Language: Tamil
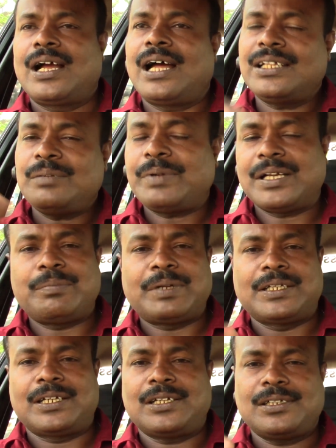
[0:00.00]
அதன் பிறகு
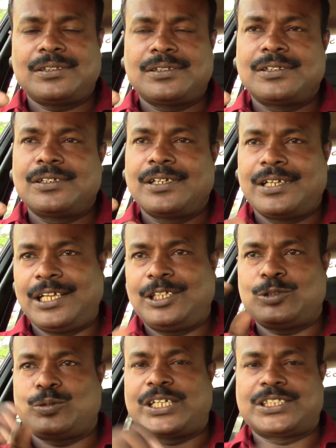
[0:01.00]
பார்த்திங்கன்னா
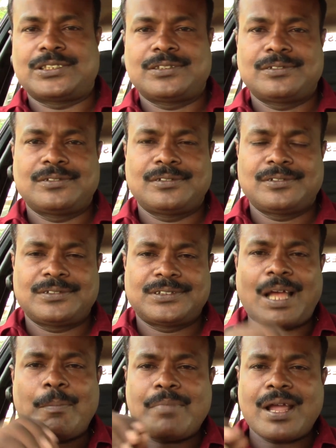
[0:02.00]
கீர்த்தி சுரேஷ்
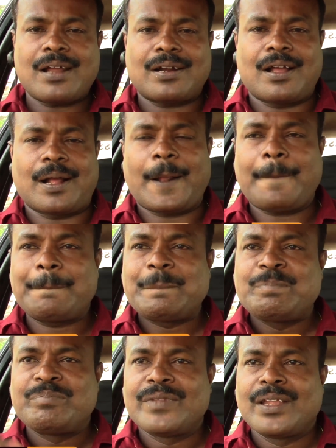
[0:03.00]
செம்மையாக இருக்காங்க
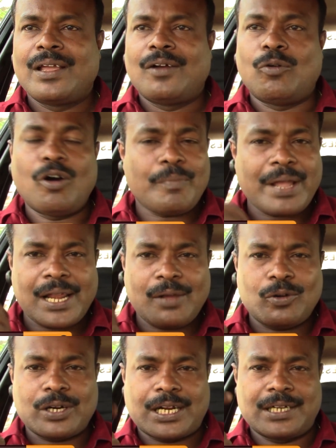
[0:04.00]
ஓ மேலே
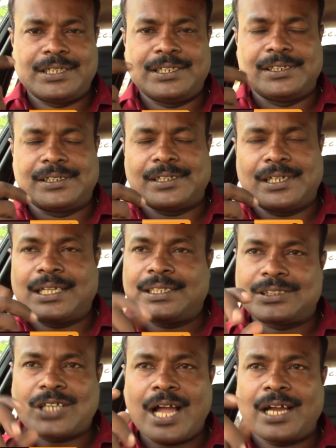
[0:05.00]
ஒரு கண் அந்த
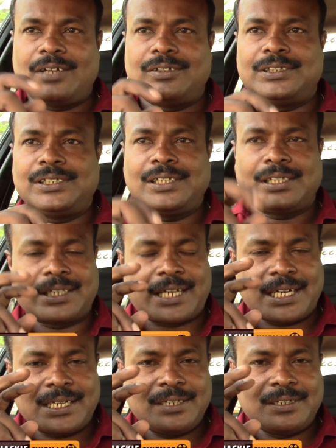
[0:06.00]
சாங்கில் வந்து அந்த
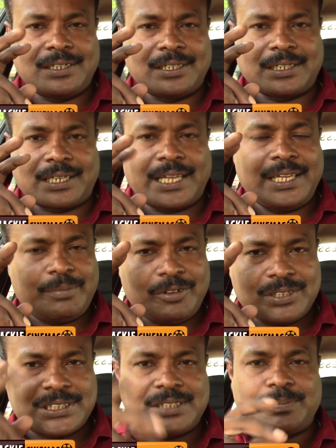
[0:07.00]
கண் அந்த கை இப்படி
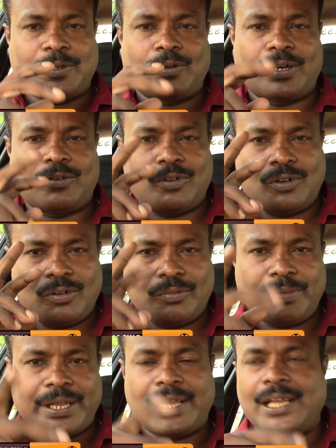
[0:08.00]
வச்சுட்டு பண்ணுவாங்க ஓ
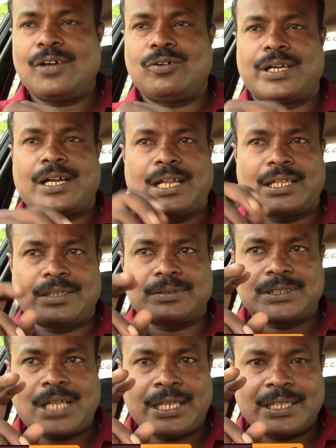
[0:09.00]
மேலே ஒரு கண் அந்த
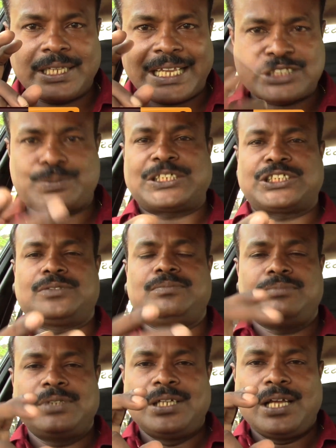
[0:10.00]
அந்த எக்ஸ்ப்ரெஷனும்
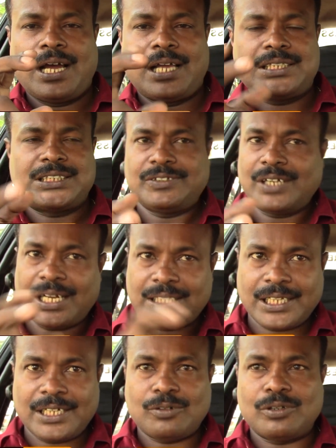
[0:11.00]
அதுக்கு
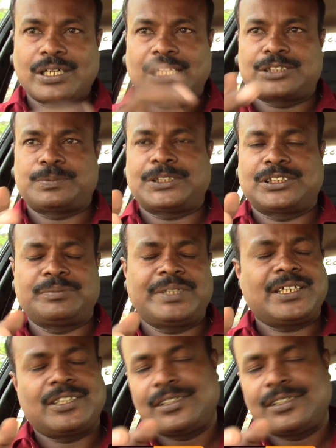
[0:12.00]
சிவகார்த்திகேயன் கொடுக்குற எக்ஸ்ப்ரெஷனுமே